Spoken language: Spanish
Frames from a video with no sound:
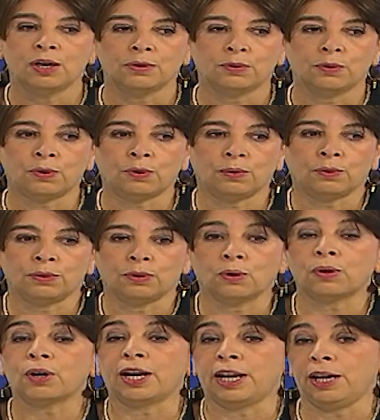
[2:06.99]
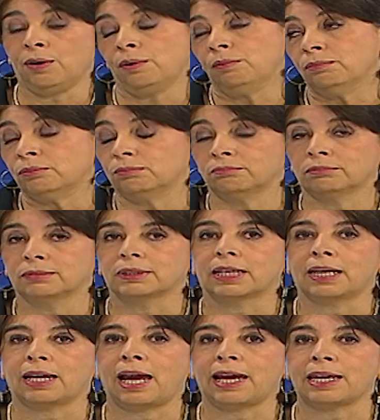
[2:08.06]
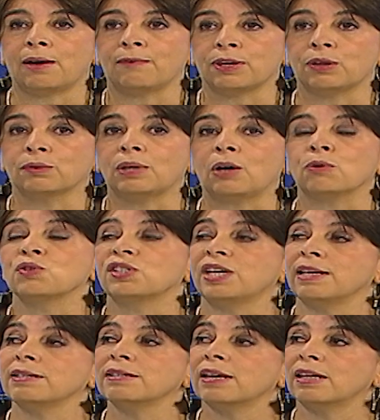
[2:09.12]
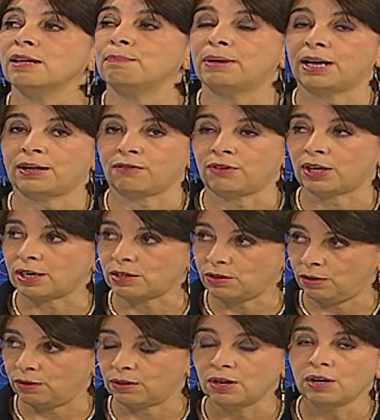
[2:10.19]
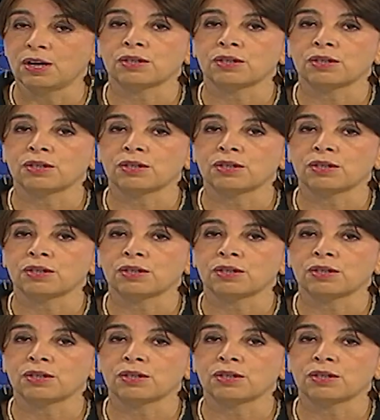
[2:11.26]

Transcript: no, no creo que haya habido una ausencia de planificación,